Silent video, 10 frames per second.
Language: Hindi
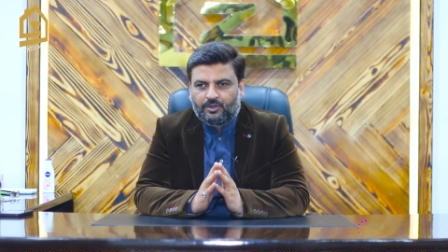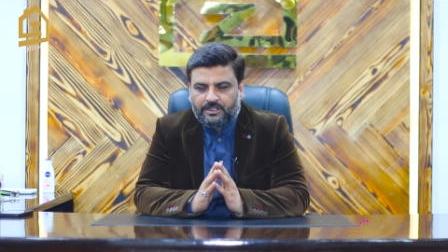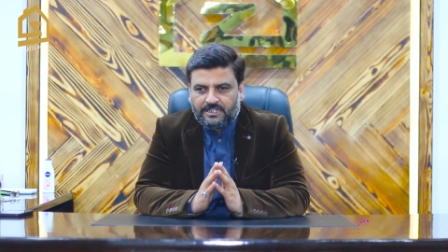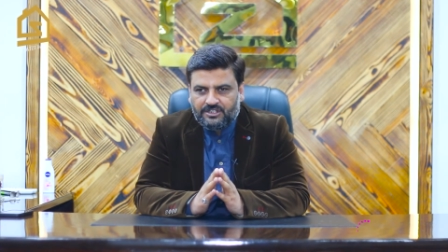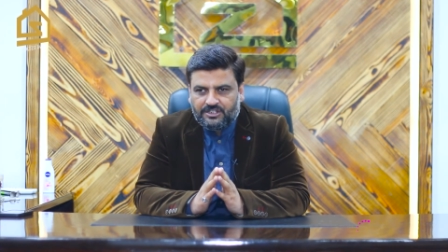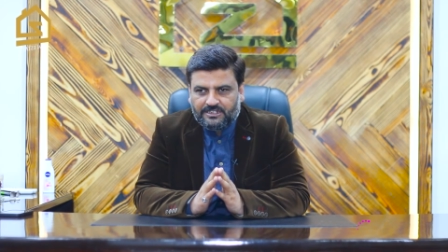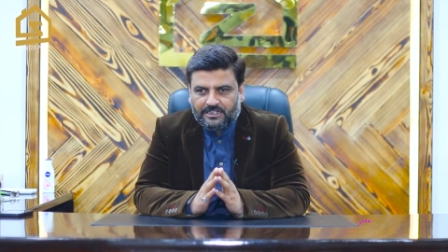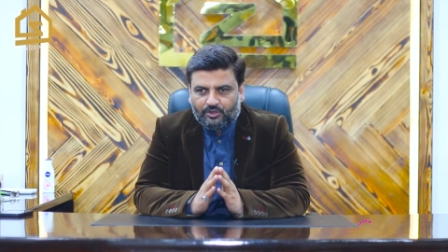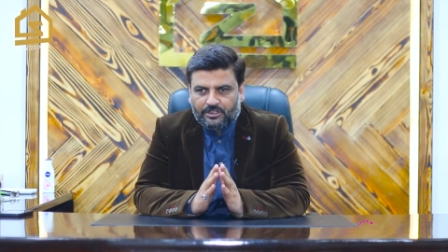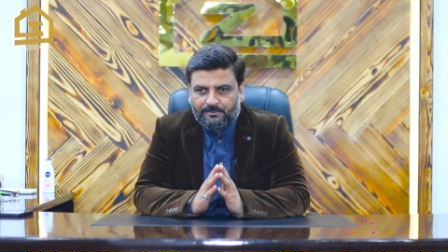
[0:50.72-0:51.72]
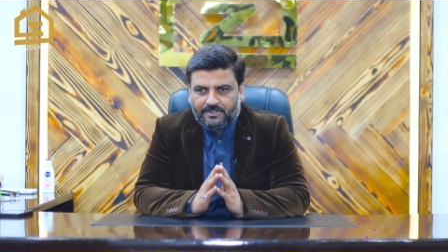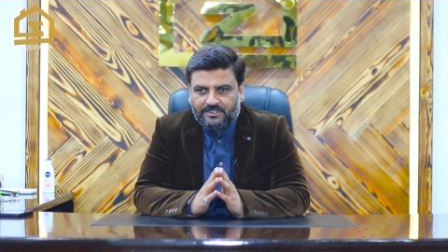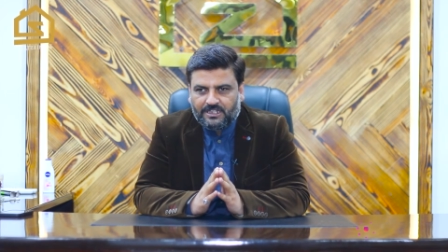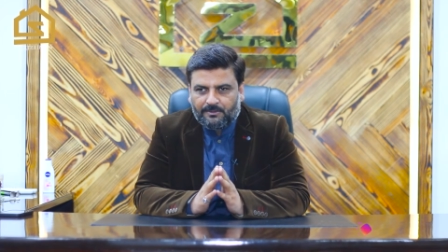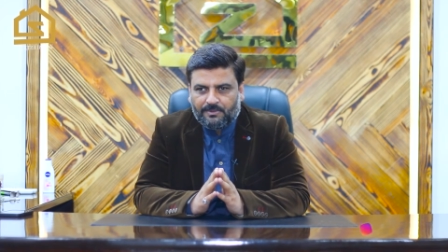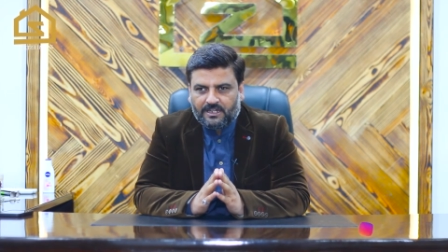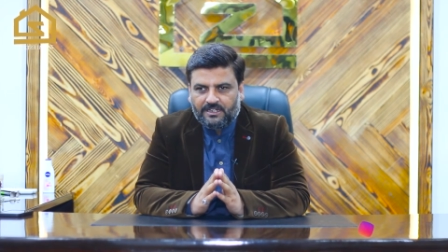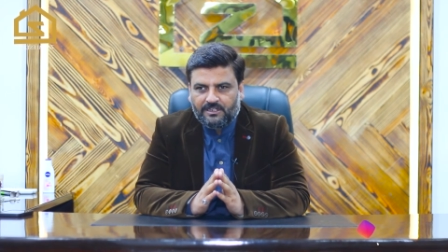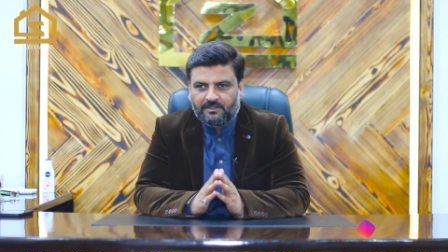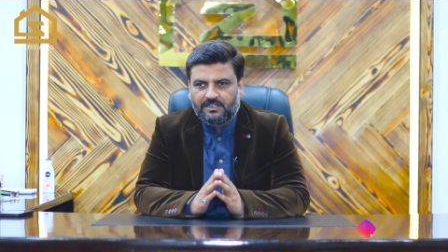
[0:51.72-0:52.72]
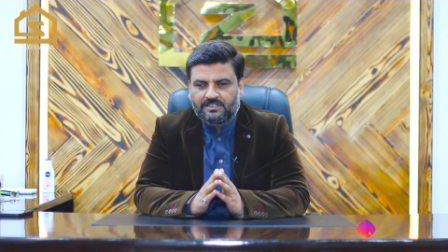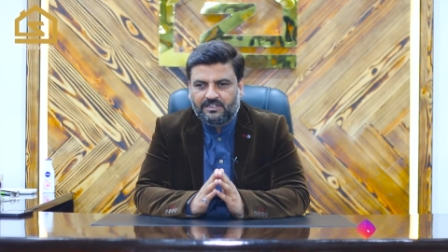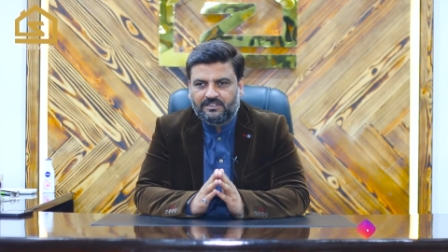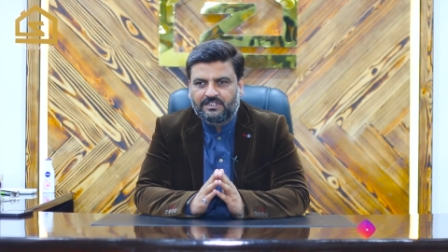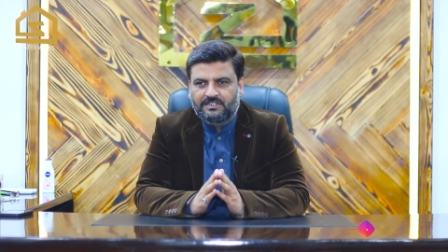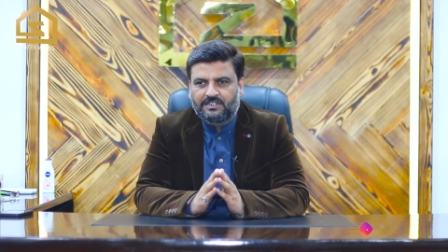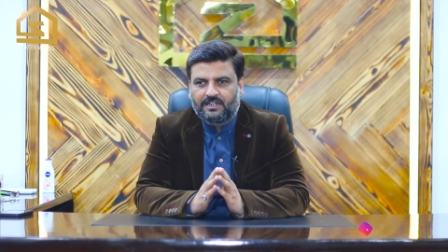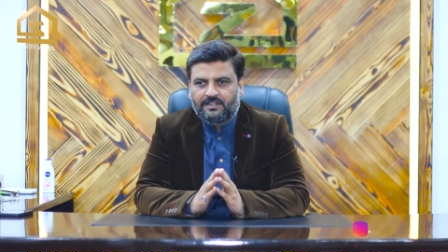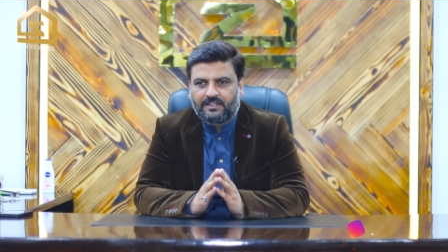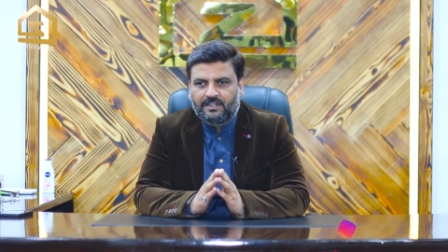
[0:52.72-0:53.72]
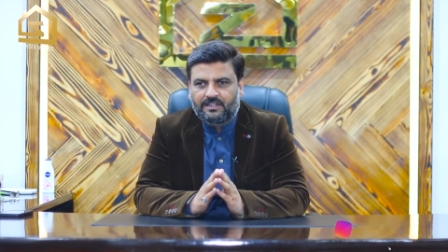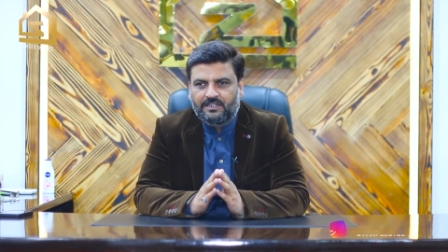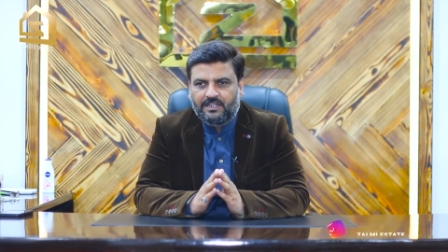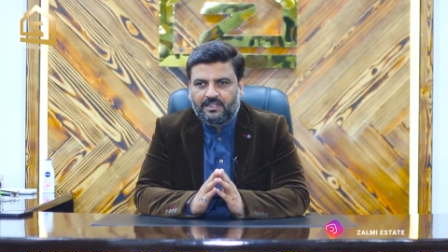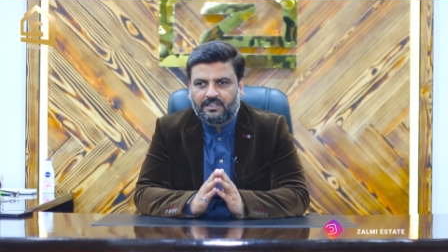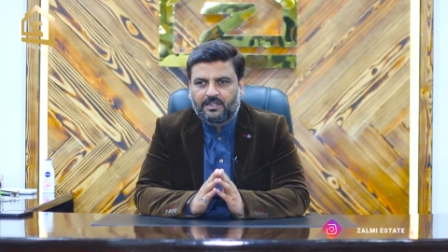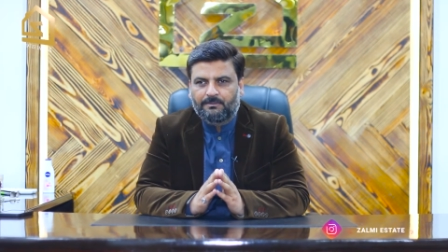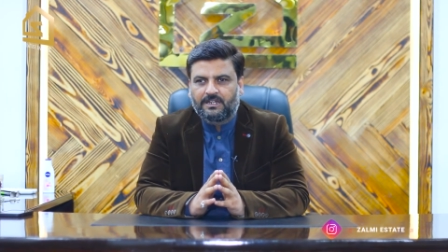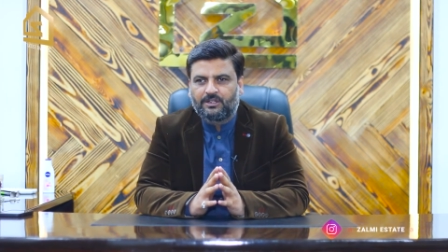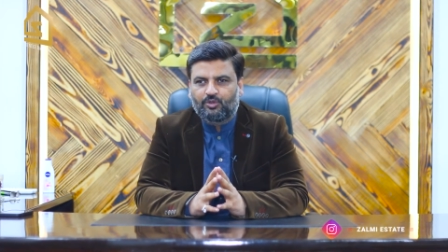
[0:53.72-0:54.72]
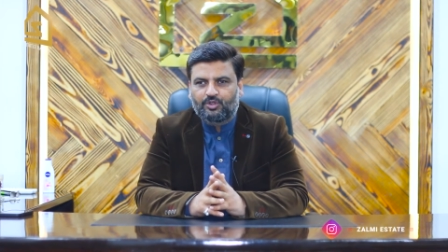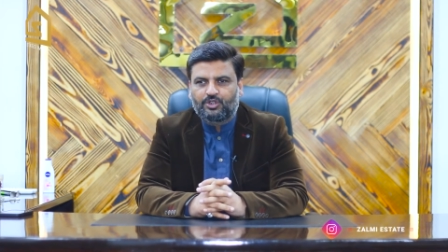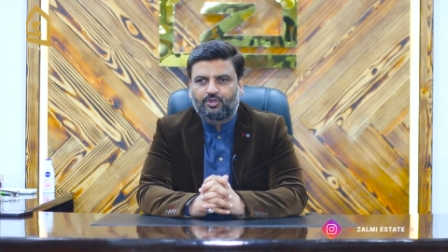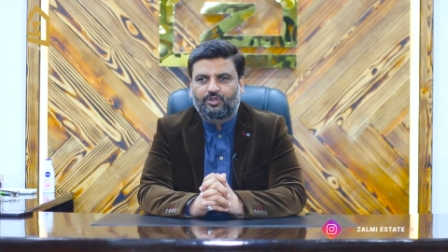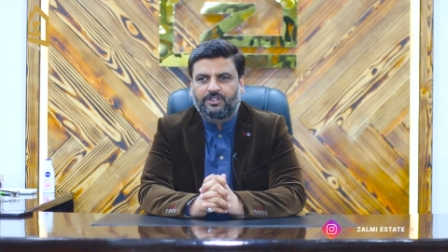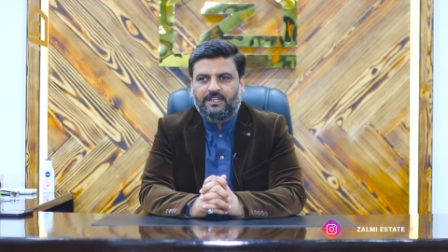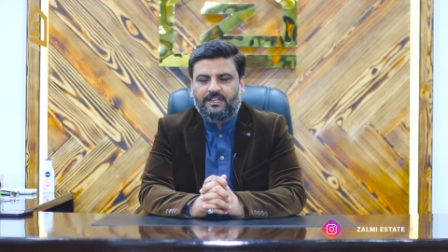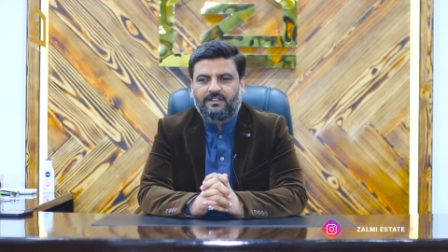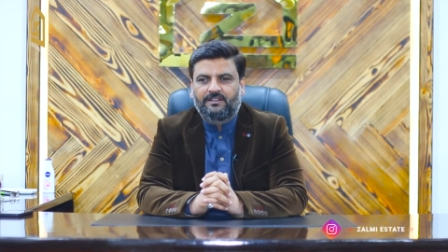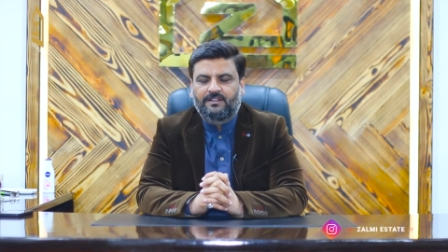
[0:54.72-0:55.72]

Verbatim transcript: तीन चीज़ें जो जर्मी स्टेट बाकी रियल स्टेट डिज़ाइन से हटके करती है हमारी कोशिश होती है